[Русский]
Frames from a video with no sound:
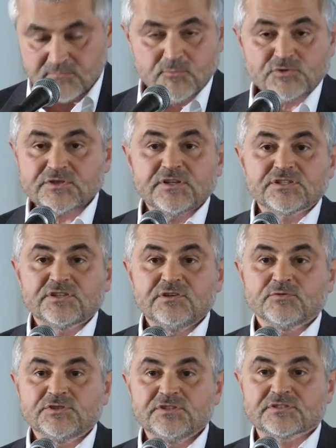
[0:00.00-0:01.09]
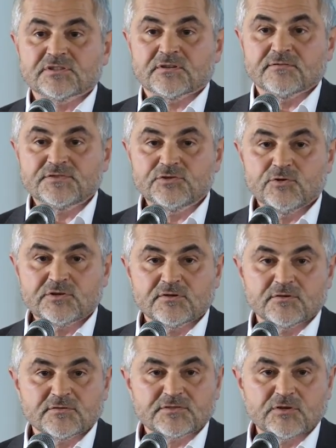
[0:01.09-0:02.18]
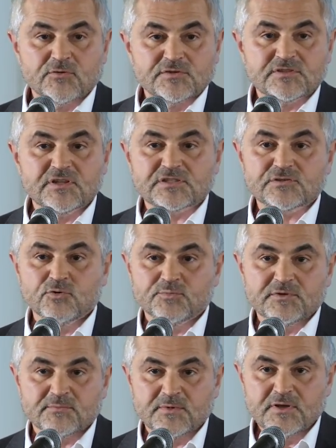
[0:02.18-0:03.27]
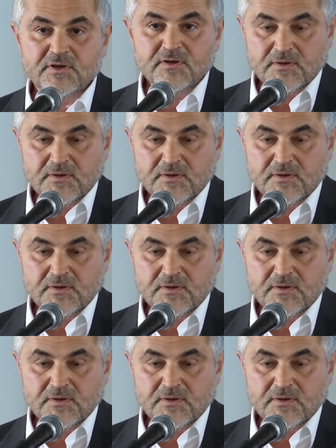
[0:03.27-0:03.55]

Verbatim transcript: Можно дальше не учиться. Все это становится доступным